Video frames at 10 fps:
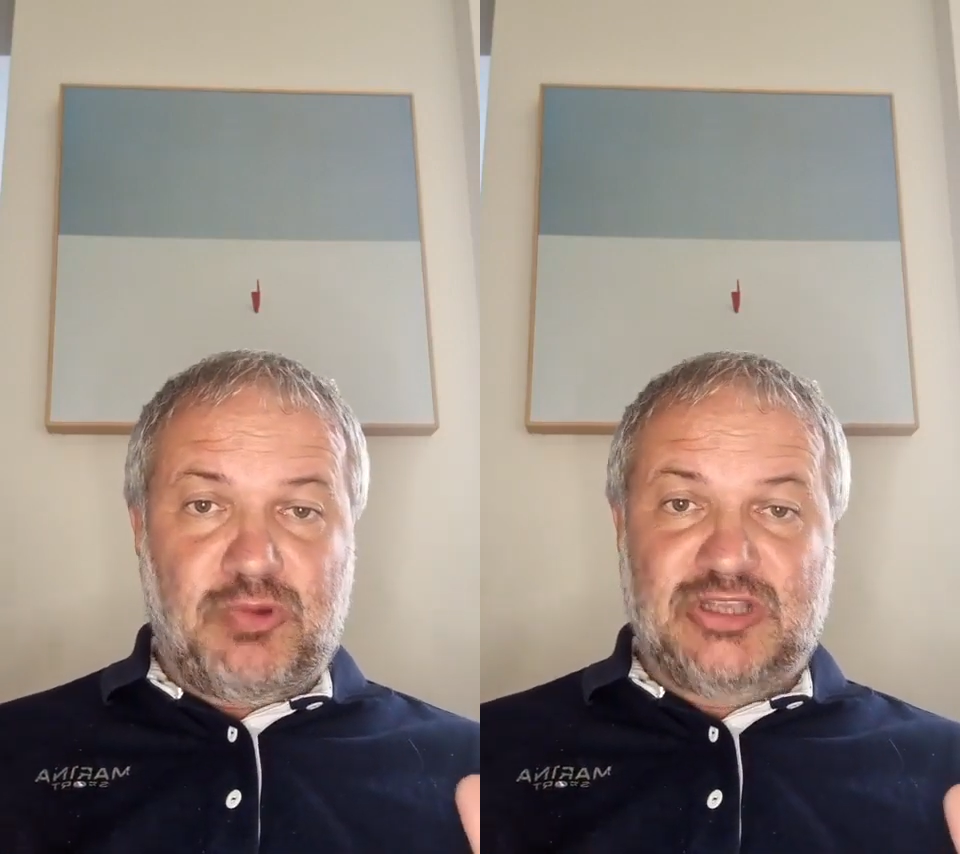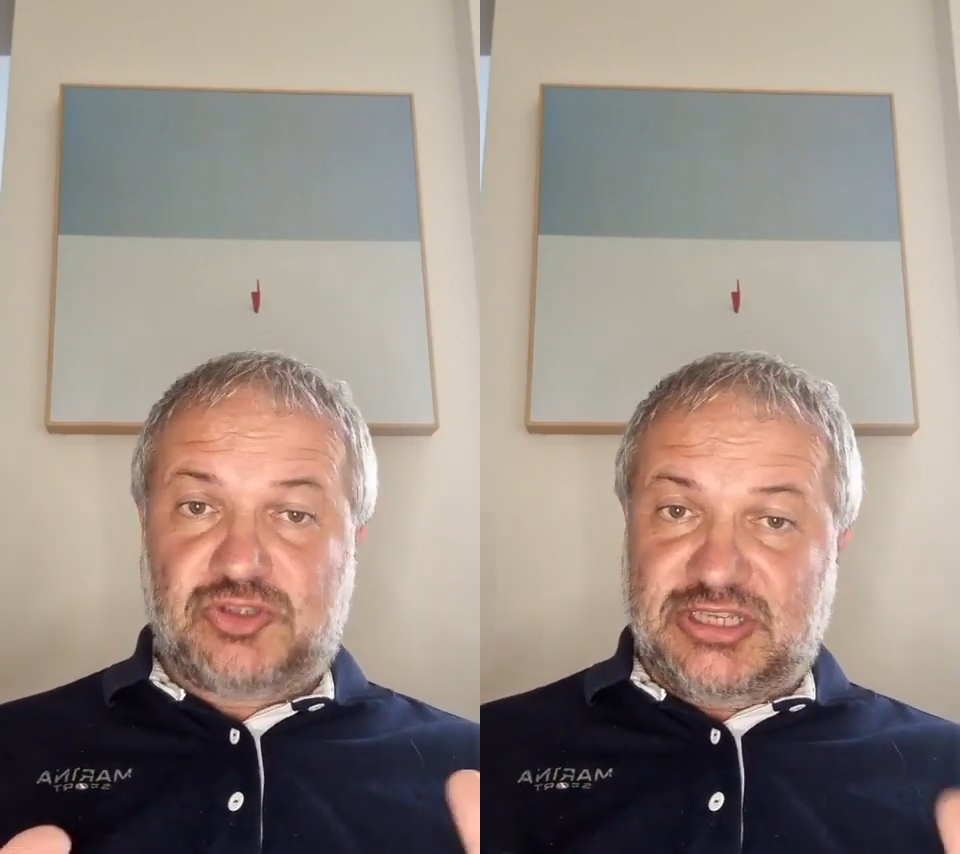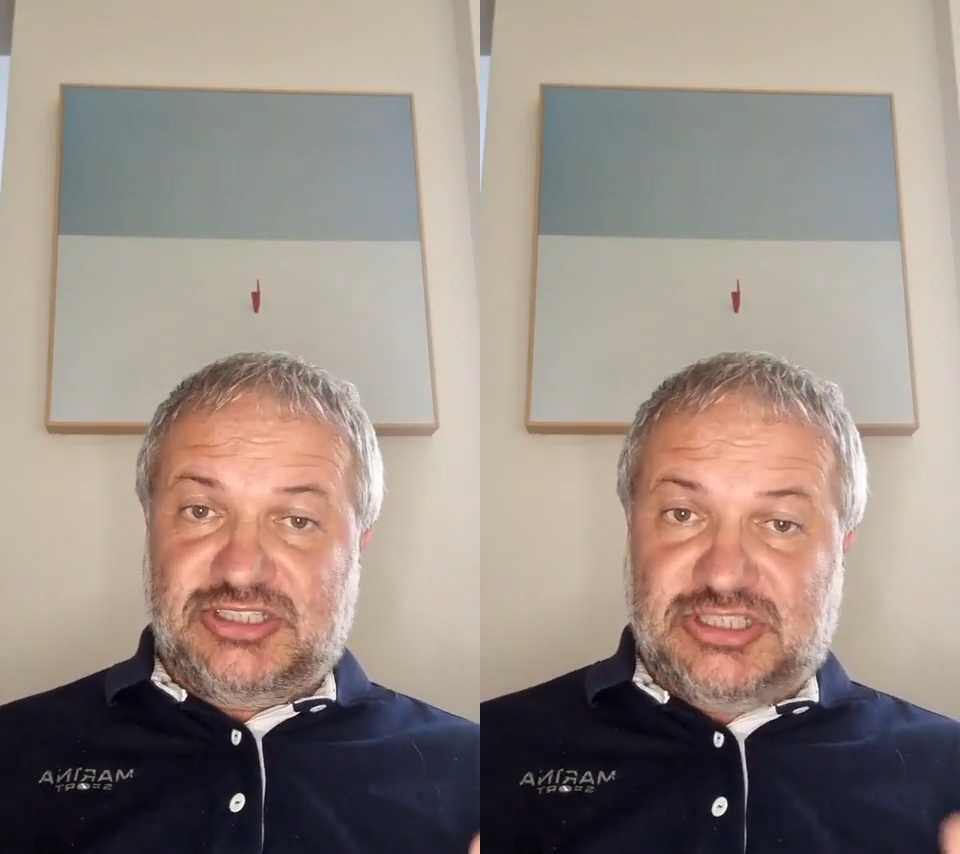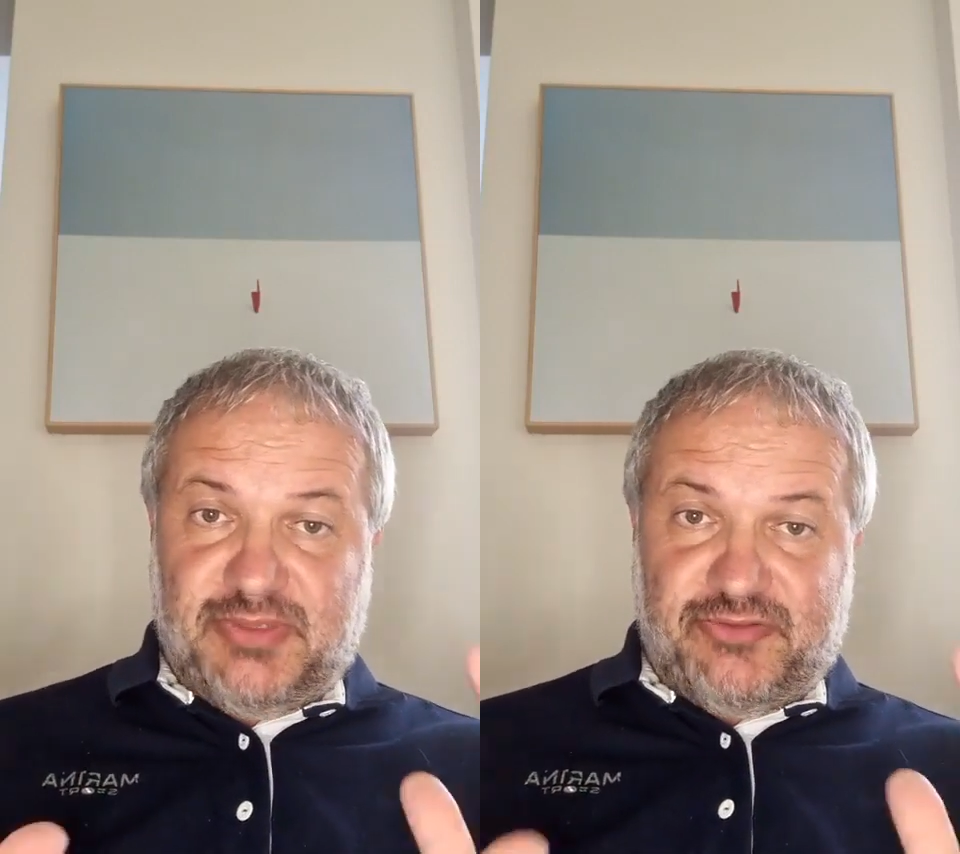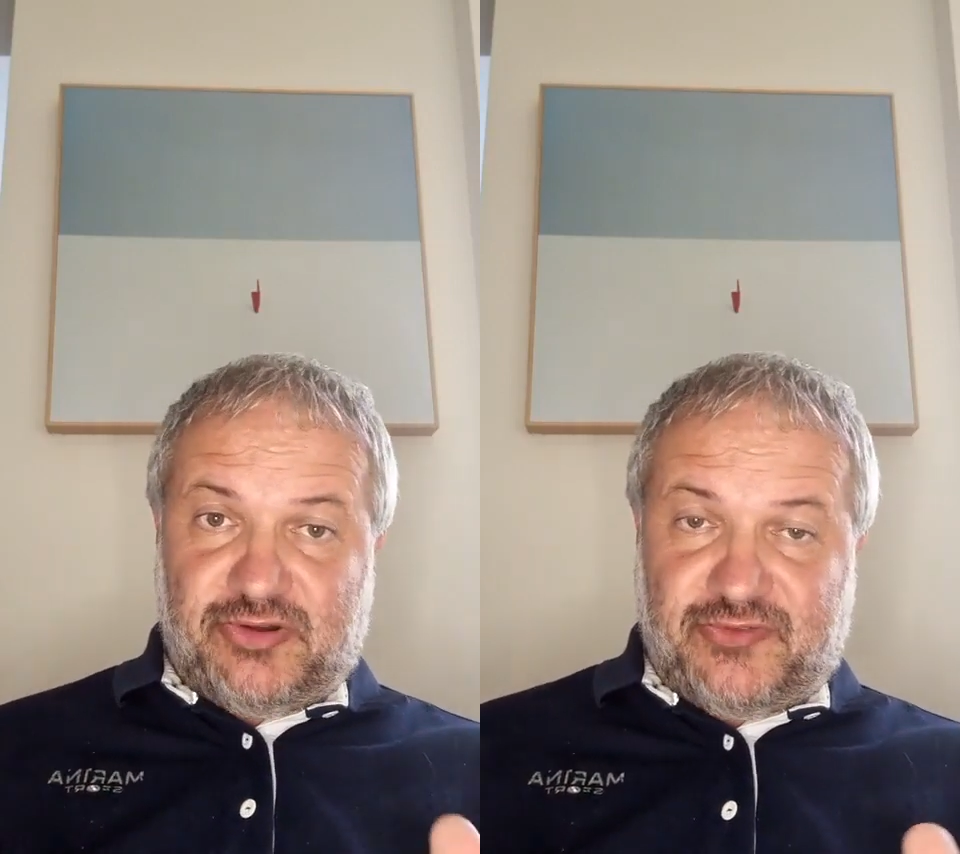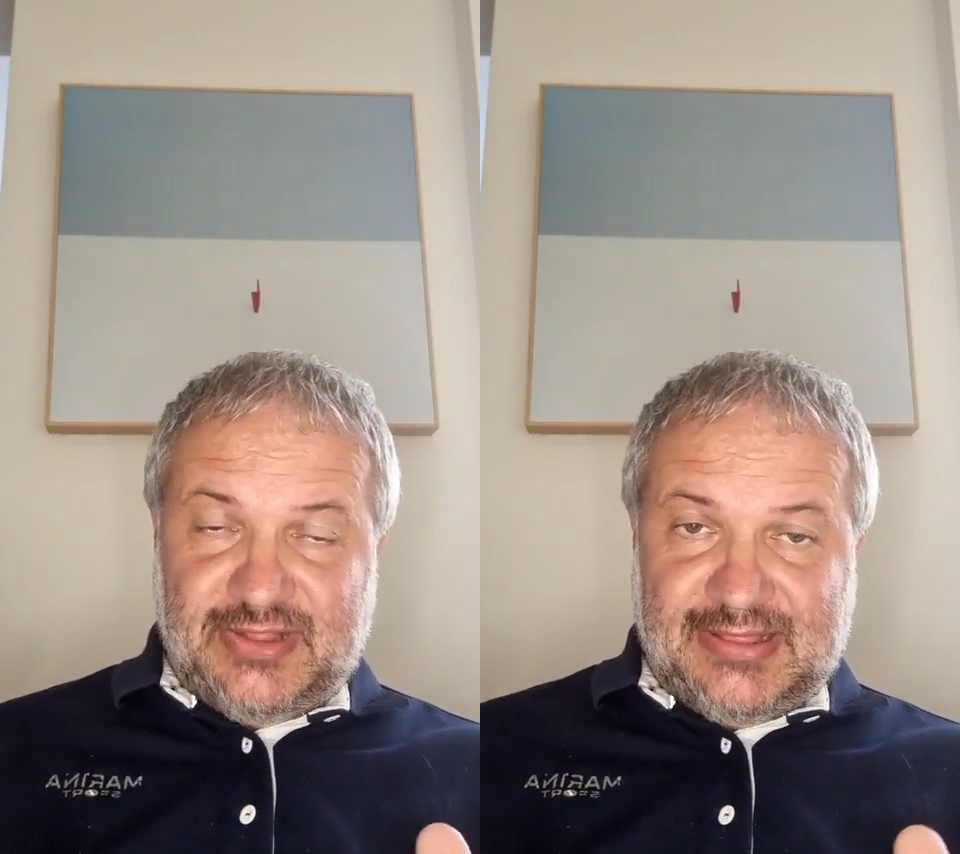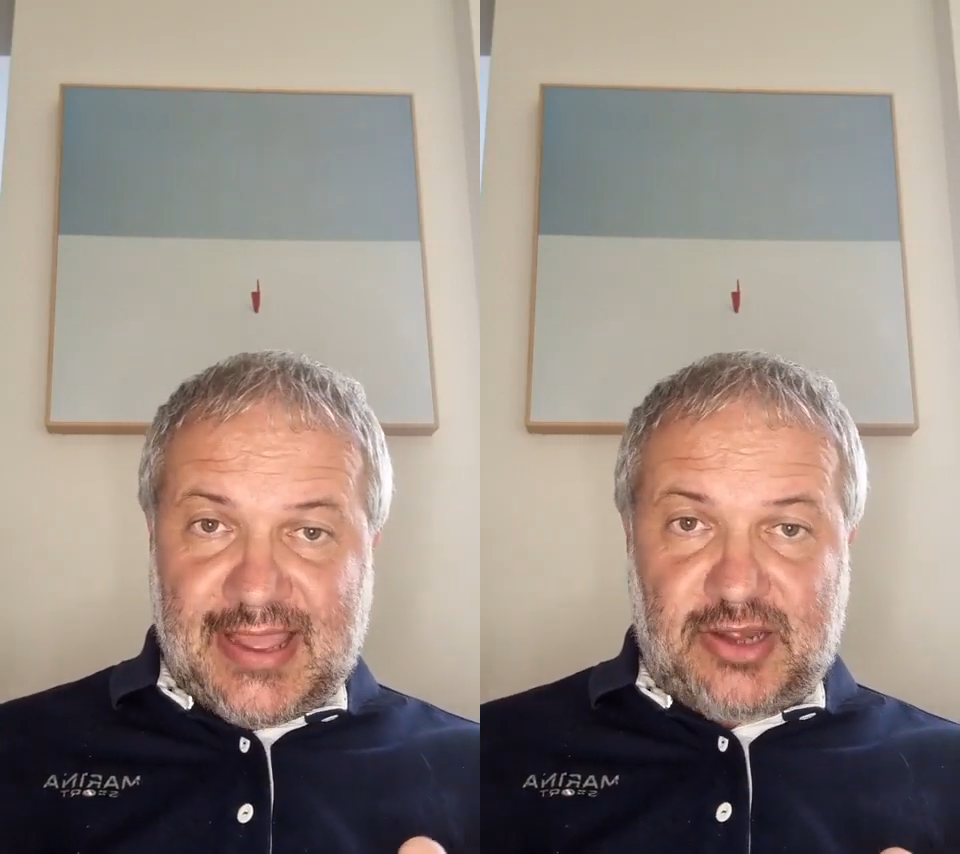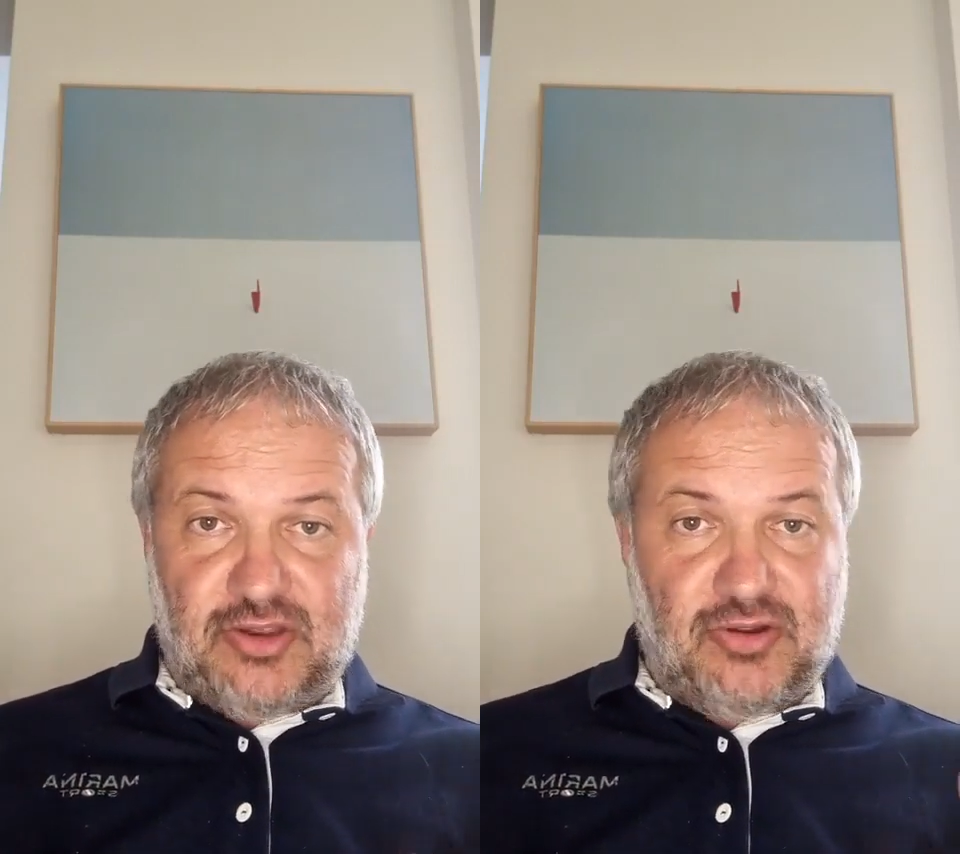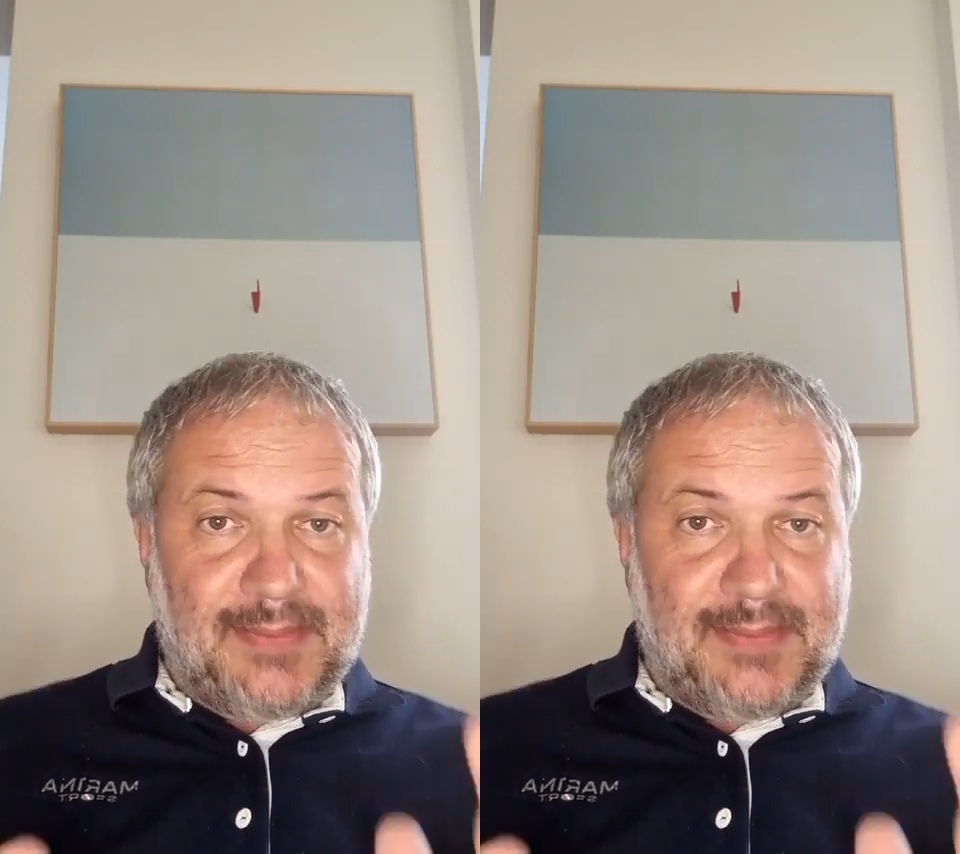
questo regime forfettario.